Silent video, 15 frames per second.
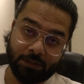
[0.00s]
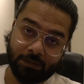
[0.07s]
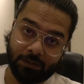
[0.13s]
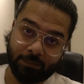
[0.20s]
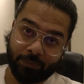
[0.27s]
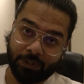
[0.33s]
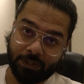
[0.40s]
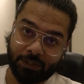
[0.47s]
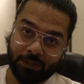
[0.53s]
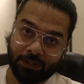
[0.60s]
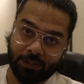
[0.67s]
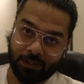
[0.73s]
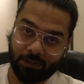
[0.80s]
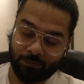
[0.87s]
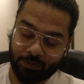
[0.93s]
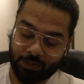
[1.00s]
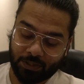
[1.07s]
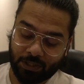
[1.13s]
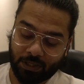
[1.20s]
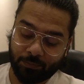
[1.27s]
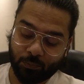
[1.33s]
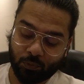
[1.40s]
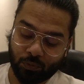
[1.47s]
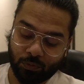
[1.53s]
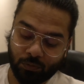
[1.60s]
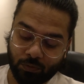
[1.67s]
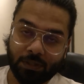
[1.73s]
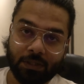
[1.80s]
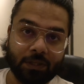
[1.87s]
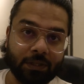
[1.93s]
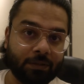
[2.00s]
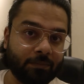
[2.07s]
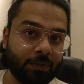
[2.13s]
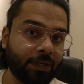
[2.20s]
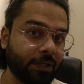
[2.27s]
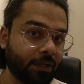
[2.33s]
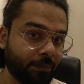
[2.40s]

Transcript: डिपेंड करता है कि मेरा क्या मूड हो लेकिन मैंने